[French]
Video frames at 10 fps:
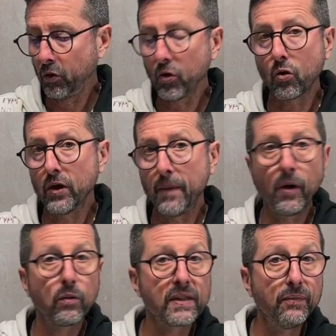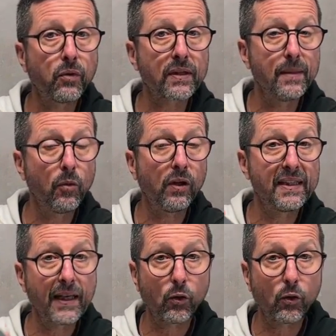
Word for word: on n'en connaît pas aussi forcément les